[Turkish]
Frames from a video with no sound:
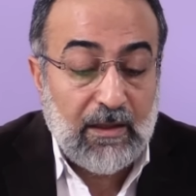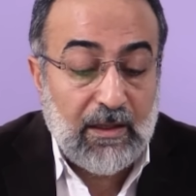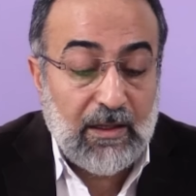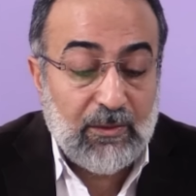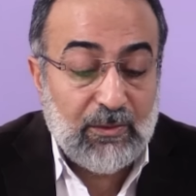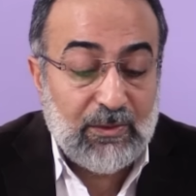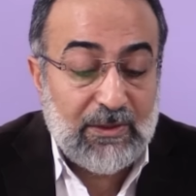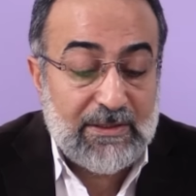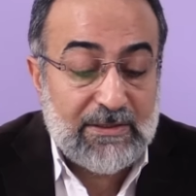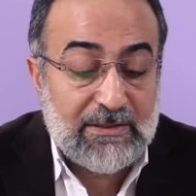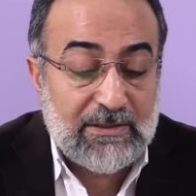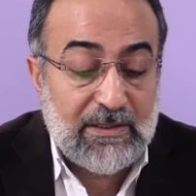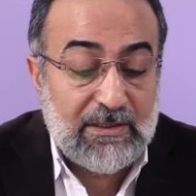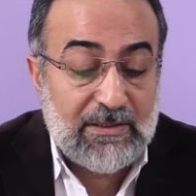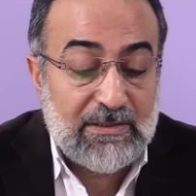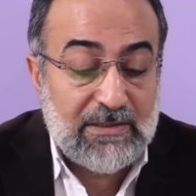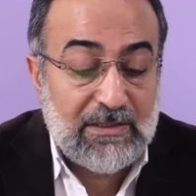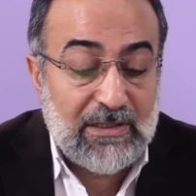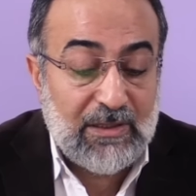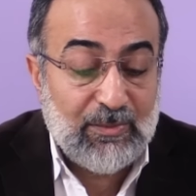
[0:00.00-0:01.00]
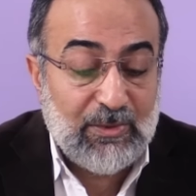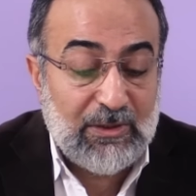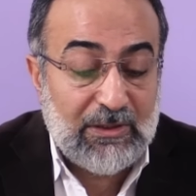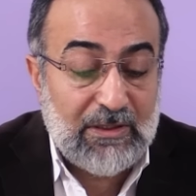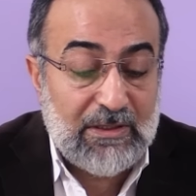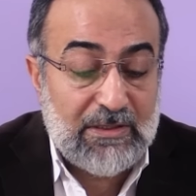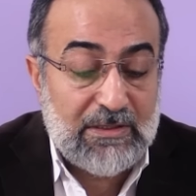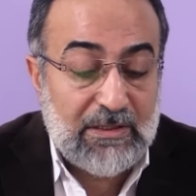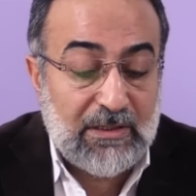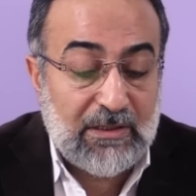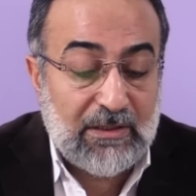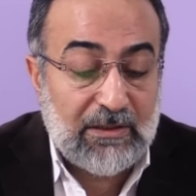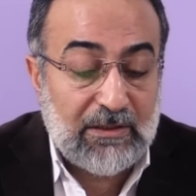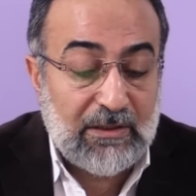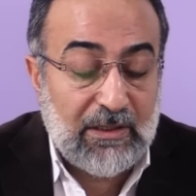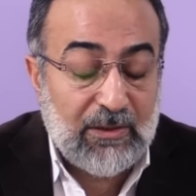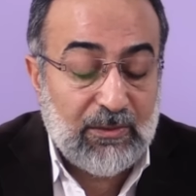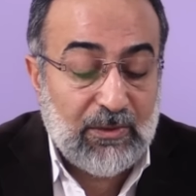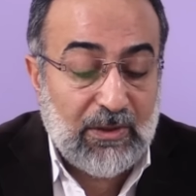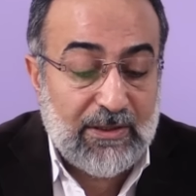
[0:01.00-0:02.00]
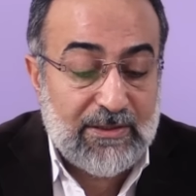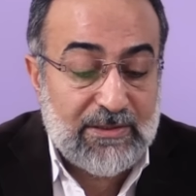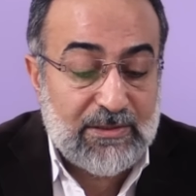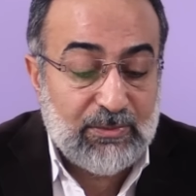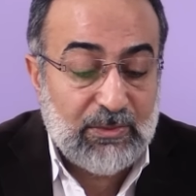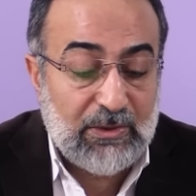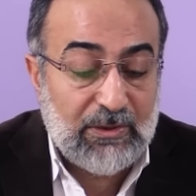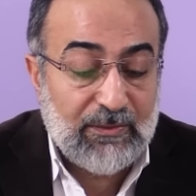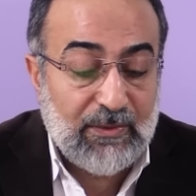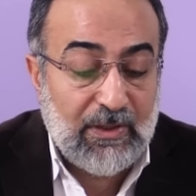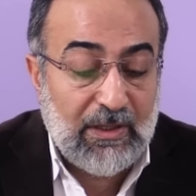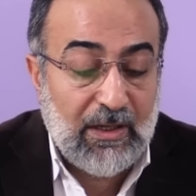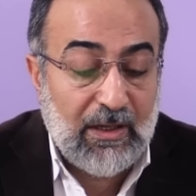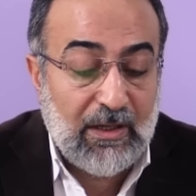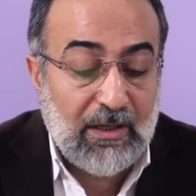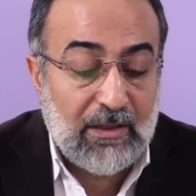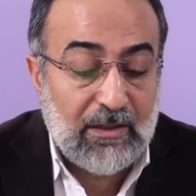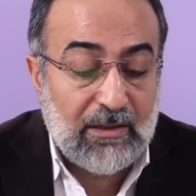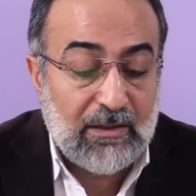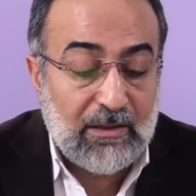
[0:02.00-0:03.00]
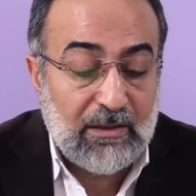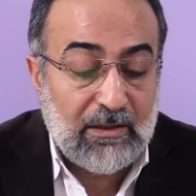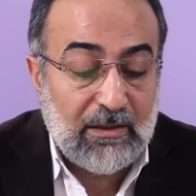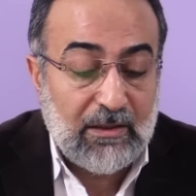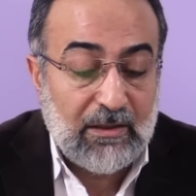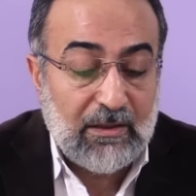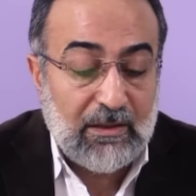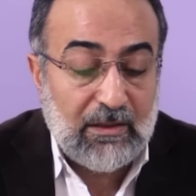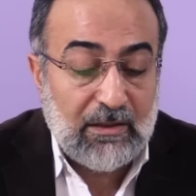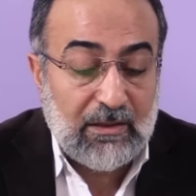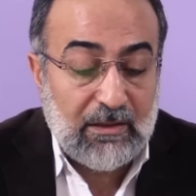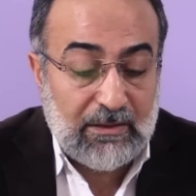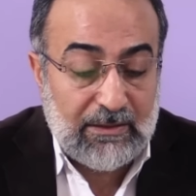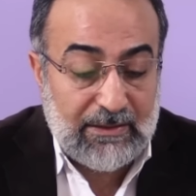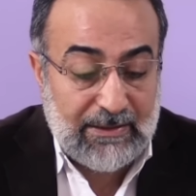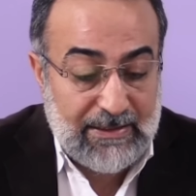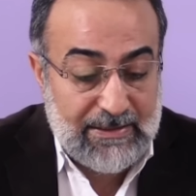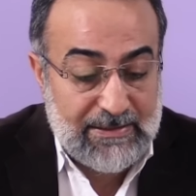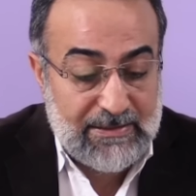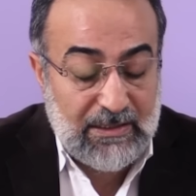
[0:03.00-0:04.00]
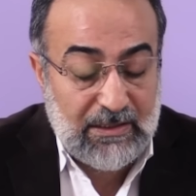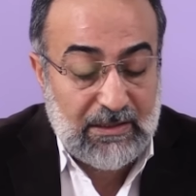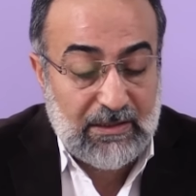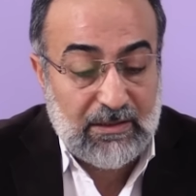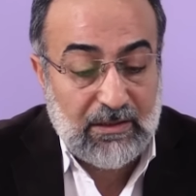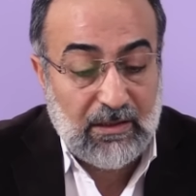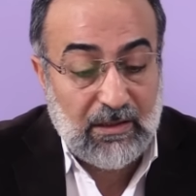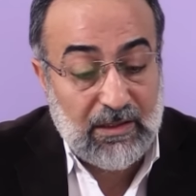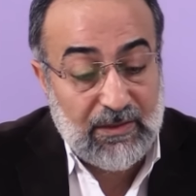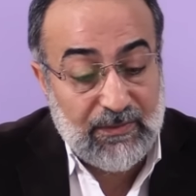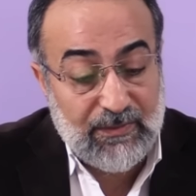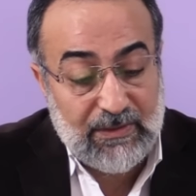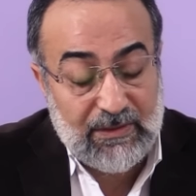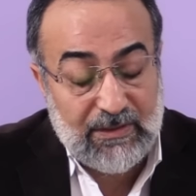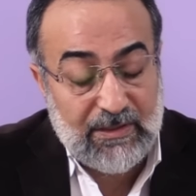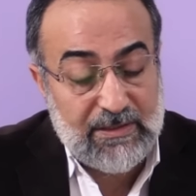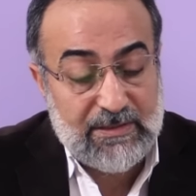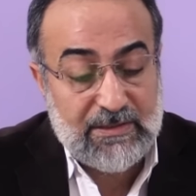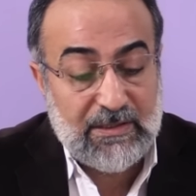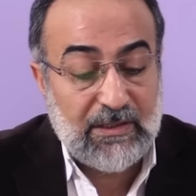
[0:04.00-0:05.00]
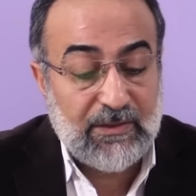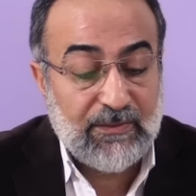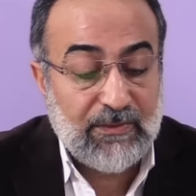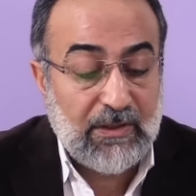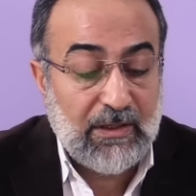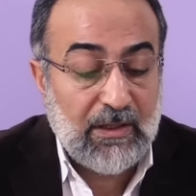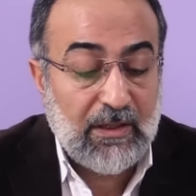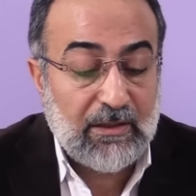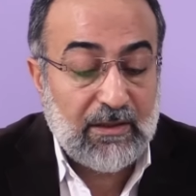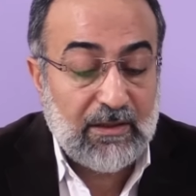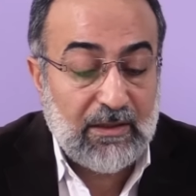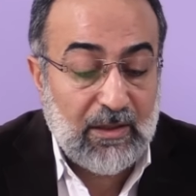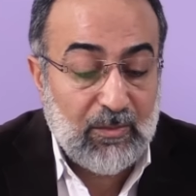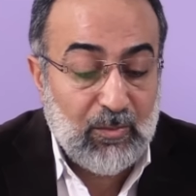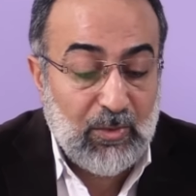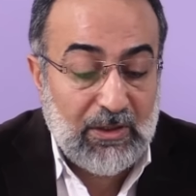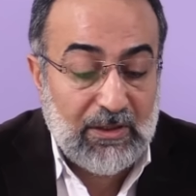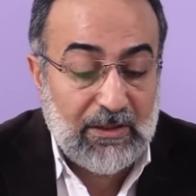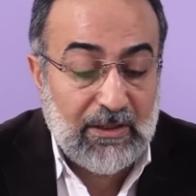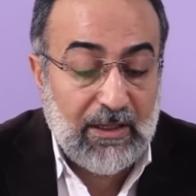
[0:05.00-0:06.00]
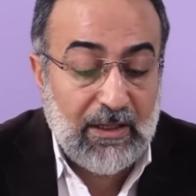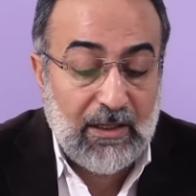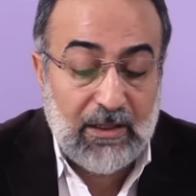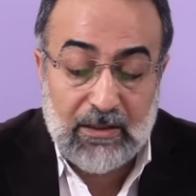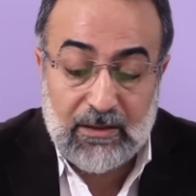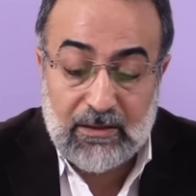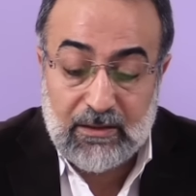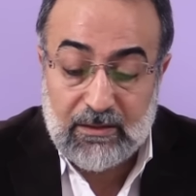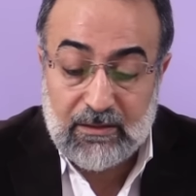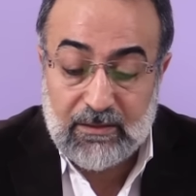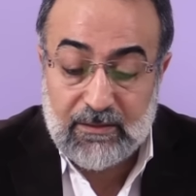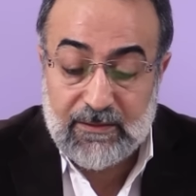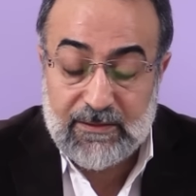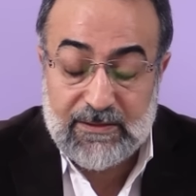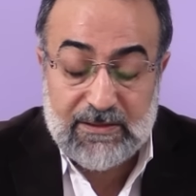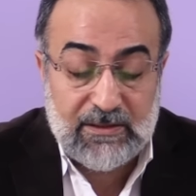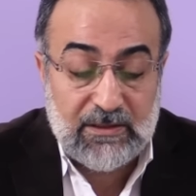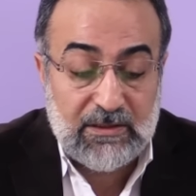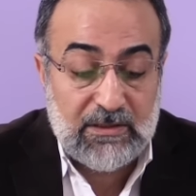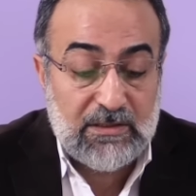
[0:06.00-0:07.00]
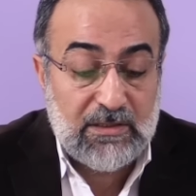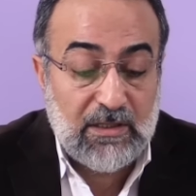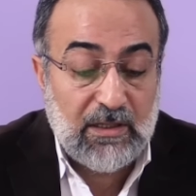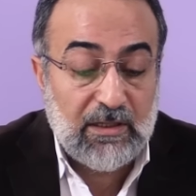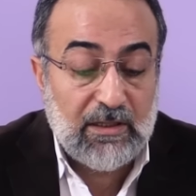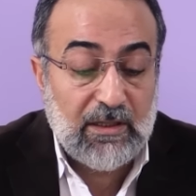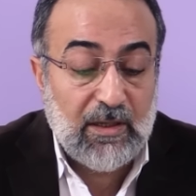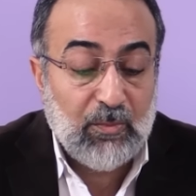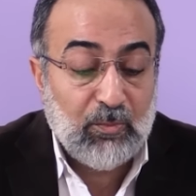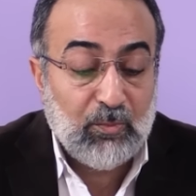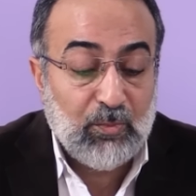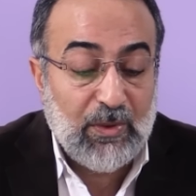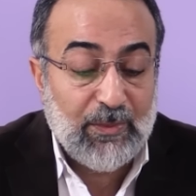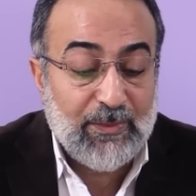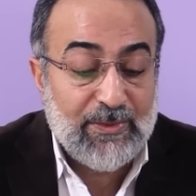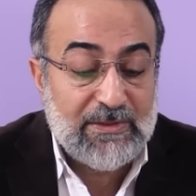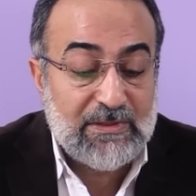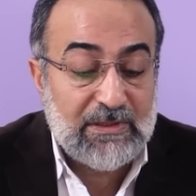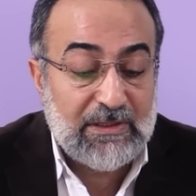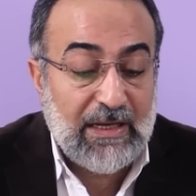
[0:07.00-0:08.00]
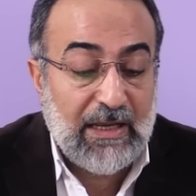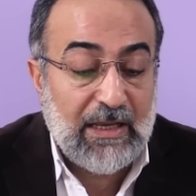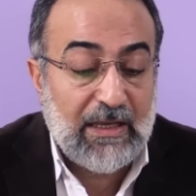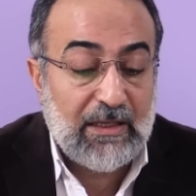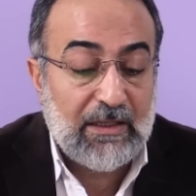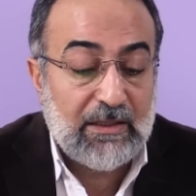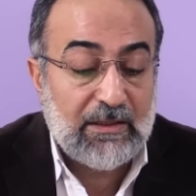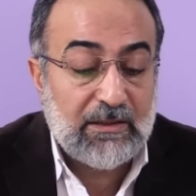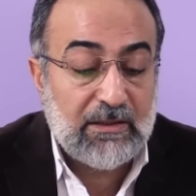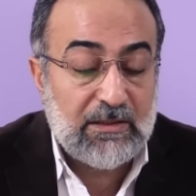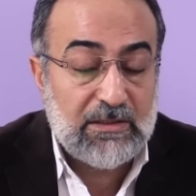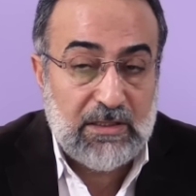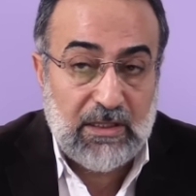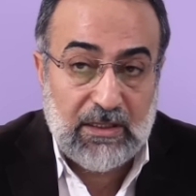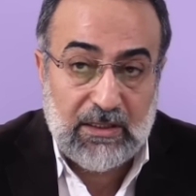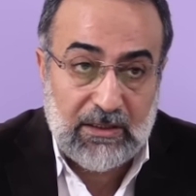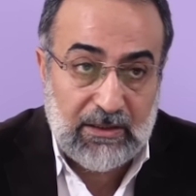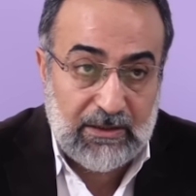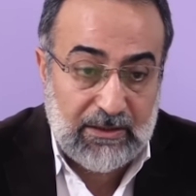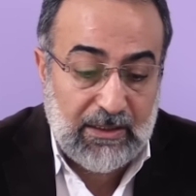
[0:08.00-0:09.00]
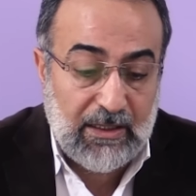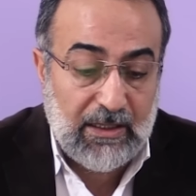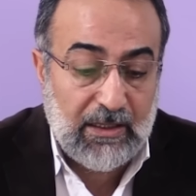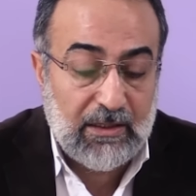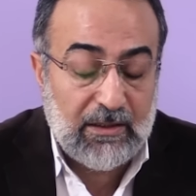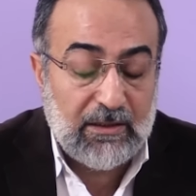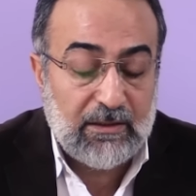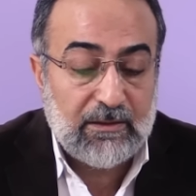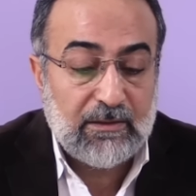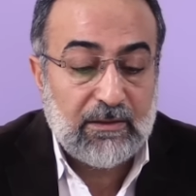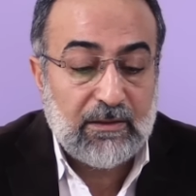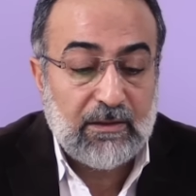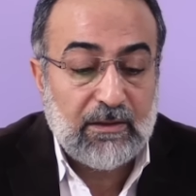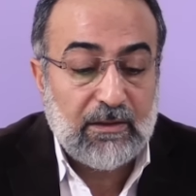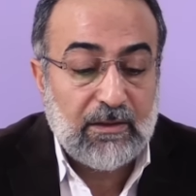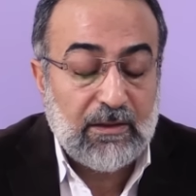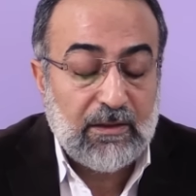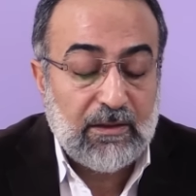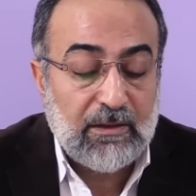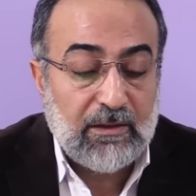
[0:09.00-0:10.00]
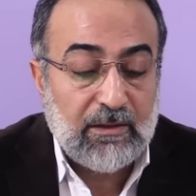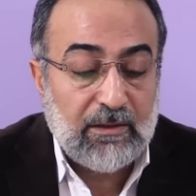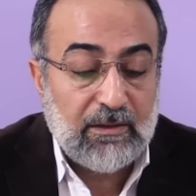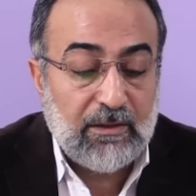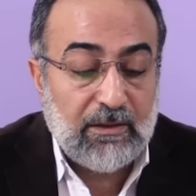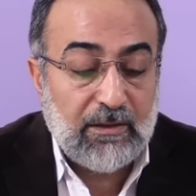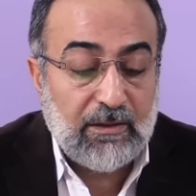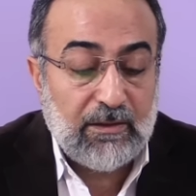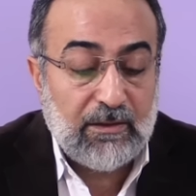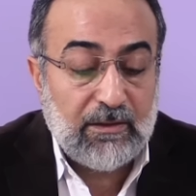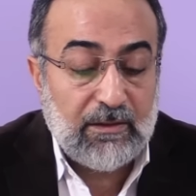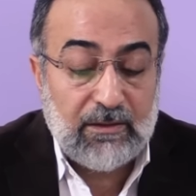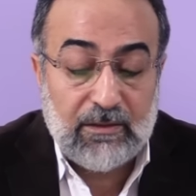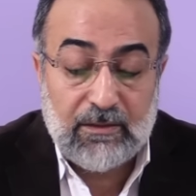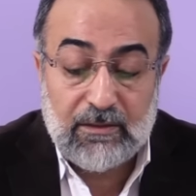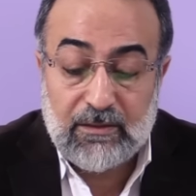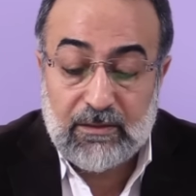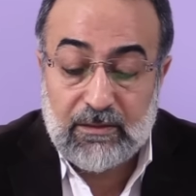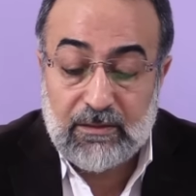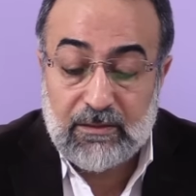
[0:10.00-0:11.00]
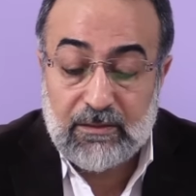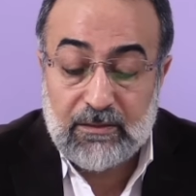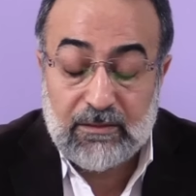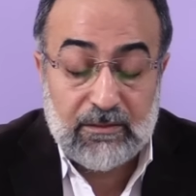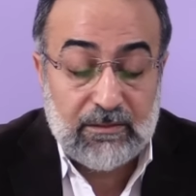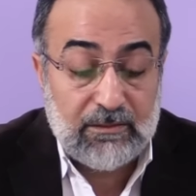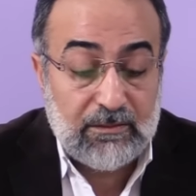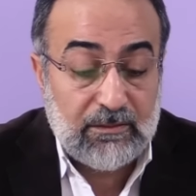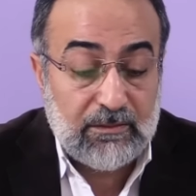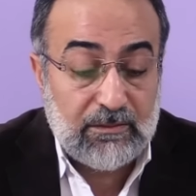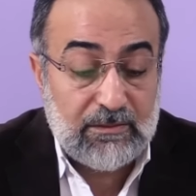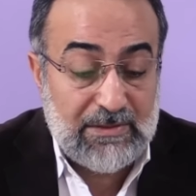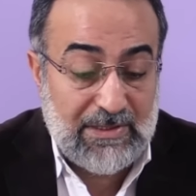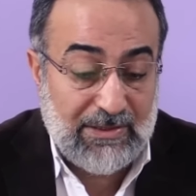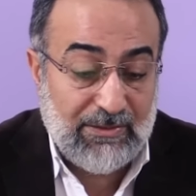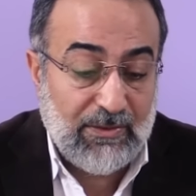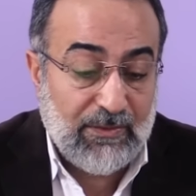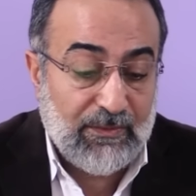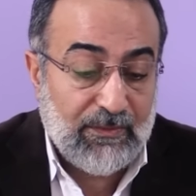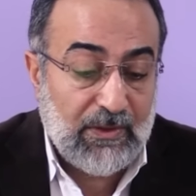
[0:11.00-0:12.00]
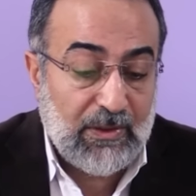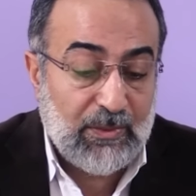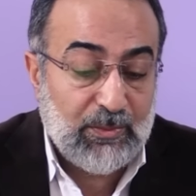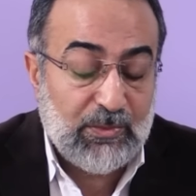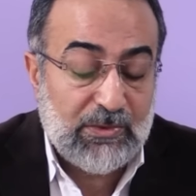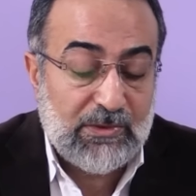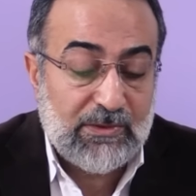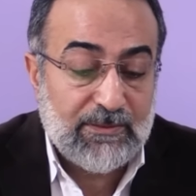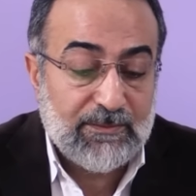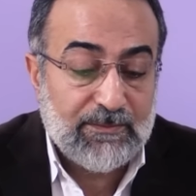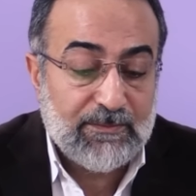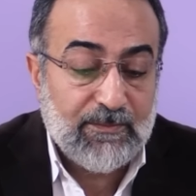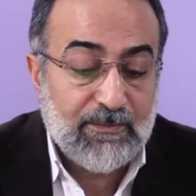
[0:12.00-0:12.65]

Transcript: اَوْ نَسْتَنْجِيَ بِرَجِعٍ اَوْ azmin Veya tezek, hayvan tezeyi veya kemikle istinca yapmamızı nehyetti şeklinde e, cevap vermiş.